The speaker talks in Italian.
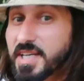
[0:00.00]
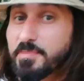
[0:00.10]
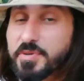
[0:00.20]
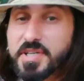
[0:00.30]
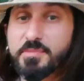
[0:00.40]
che
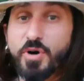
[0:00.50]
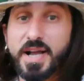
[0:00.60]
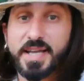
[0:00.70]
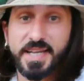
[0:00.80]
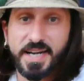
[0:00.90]
potremmo
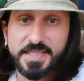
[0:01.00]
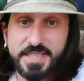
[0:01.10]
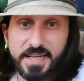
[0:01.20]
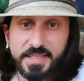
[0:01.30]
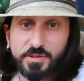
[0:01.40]
anche
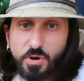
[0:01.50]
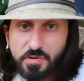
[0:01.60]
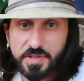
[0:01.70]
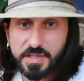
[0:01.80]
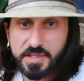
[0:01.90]
realizzare dei
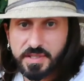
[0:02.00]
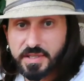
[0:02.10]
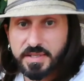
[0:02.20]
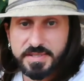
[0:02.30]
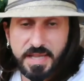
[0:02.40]
nuovi,
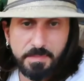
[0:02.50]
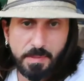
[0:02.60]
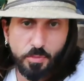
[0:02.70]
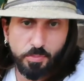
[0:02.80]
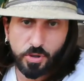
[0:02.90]
se
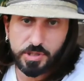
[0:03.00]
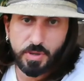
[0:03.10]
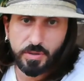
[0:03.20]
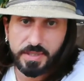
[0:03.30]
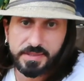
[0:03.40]
abbiamo un po' di
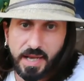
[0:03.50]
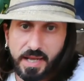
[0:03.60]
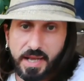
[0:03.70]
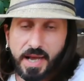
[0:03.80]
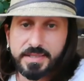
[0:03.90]
manualità,
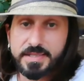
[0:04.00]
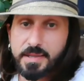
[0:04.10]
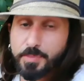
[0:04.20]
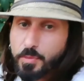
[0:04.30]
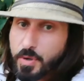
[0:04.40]
ad
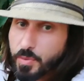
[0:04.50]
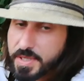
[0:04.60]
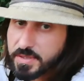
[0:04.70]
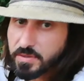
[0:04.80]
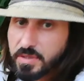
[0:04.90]
esempio come
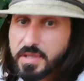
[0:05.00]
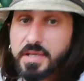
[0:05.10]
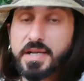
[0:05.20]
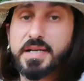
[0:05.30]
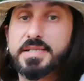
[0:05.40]
questo,
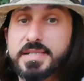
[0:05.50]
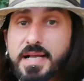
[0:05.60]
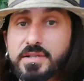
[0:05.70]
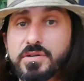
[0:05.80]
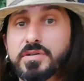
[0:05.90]

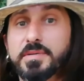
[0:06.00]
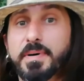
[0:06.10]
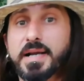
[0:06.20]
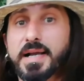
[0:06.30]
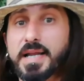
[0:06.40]
realizzato con i
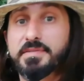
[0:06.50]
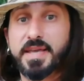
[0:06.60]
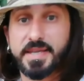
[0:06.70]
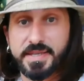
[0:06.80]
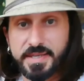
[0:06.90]
pancali
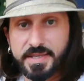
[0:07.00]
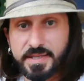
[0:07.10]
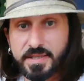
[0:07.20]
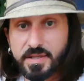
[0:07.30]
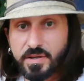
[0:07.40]
vecchi.
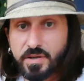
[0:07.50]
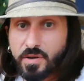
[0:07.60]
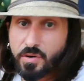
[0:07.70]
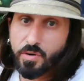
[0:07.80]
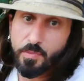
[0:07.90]

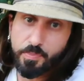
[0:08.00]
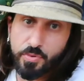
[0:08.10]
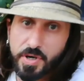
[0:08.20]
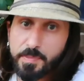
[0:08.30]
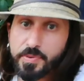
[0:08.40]

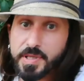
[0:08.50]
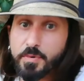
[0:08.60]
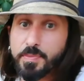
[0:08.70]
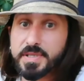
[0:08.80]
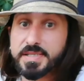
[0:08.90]
Oppure
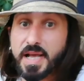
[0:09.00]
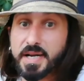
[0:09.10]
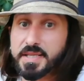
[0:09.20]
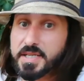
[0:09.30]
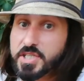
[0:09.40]
potremmo
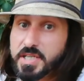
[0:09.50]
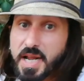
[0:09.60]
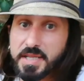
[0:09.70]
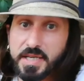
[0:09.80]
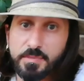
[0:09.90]
pensare di
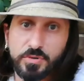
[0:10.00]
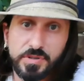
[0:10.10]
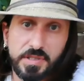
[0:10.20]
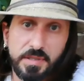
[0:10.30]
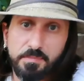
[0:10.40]
riciclare delle
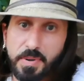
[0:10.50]
bottiglie in